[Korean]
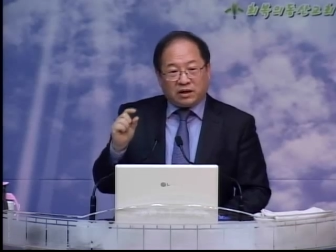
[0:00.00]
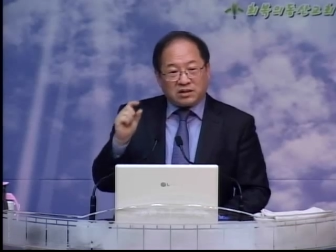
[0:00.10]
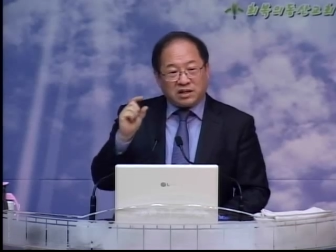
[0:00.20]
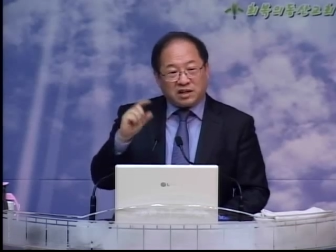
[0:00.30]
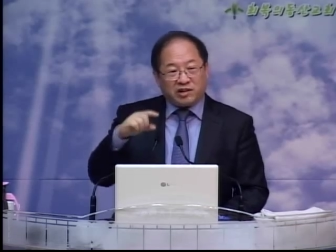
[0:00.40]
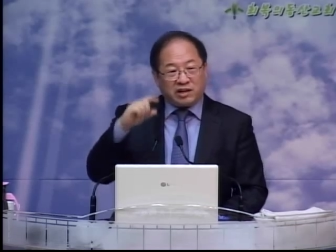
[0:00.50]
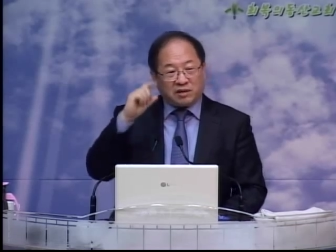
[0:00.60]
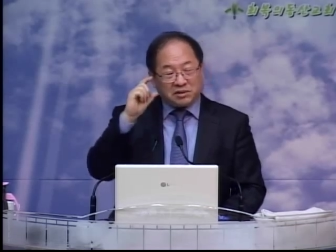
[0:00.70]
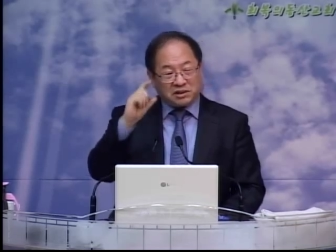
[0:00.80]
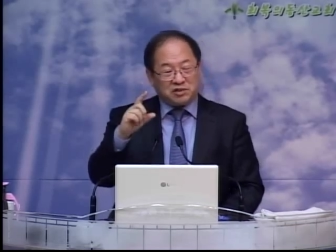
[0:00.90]
예, 세례연의
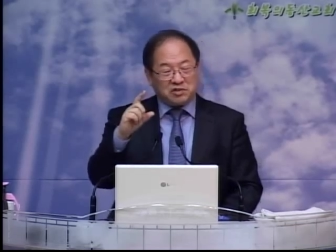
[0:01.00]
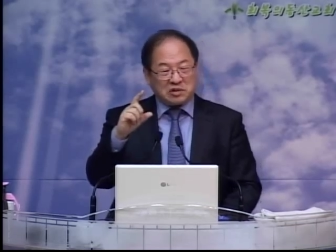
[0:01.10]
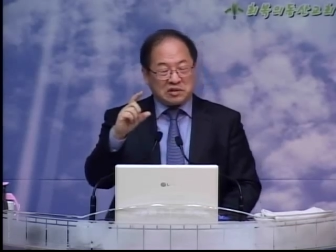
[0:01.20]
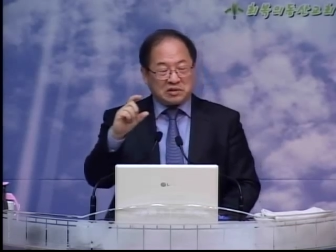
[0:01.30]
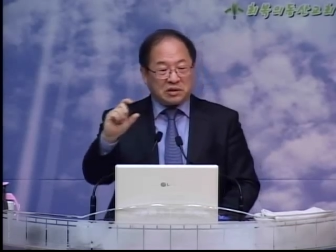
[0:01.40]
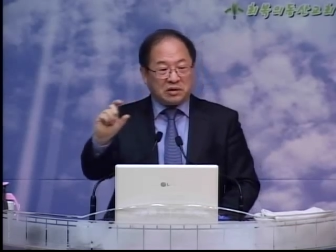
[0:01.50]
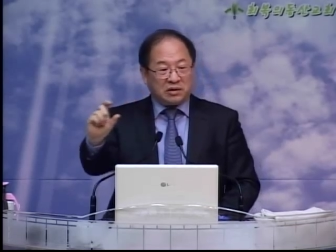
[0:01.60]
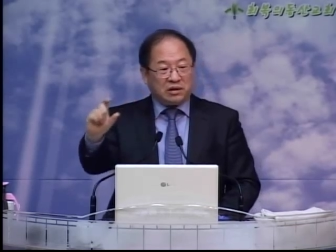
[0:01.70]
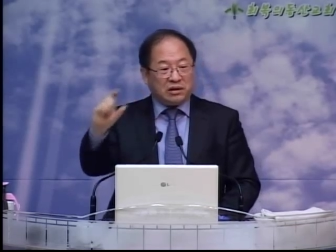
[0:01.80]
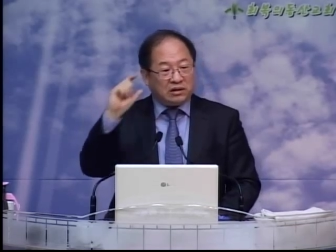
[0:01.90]
아버지가 누구였어요?